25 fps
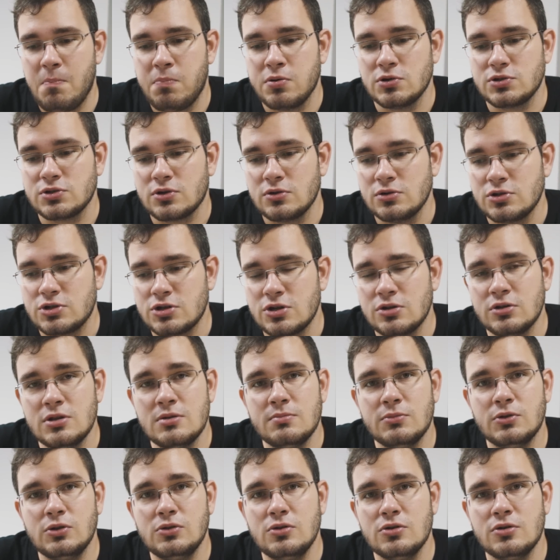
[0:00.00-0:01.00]
po
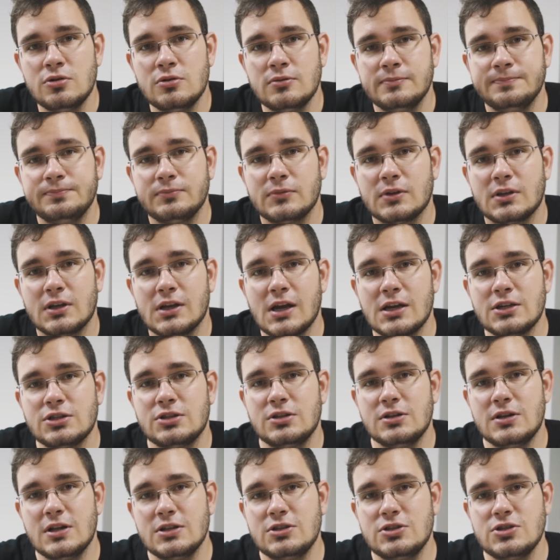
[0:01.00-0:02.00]
skończonym dniu
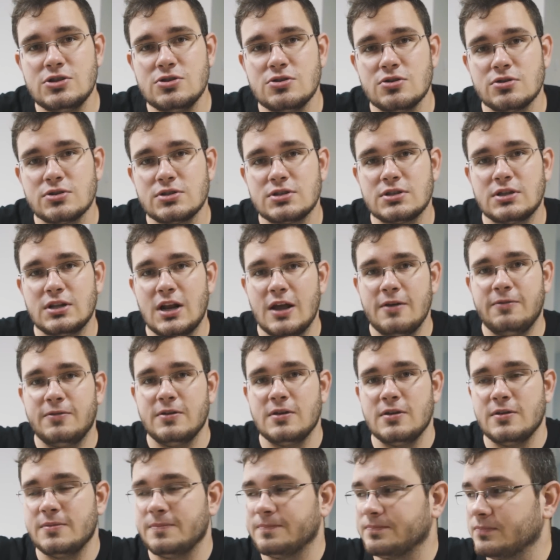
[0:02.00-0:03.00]
każdy leci do
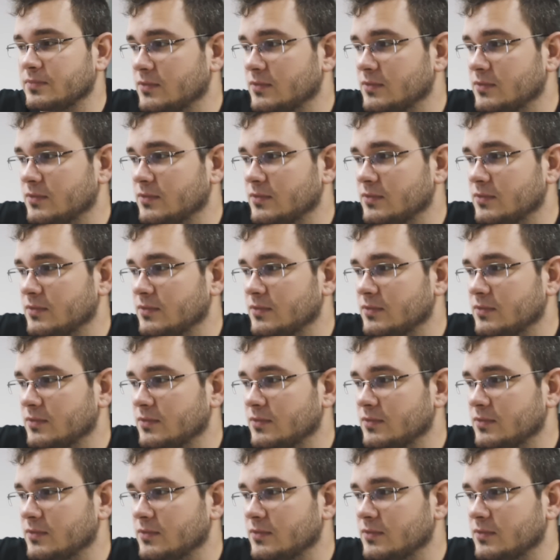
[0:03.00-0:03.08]
strefy,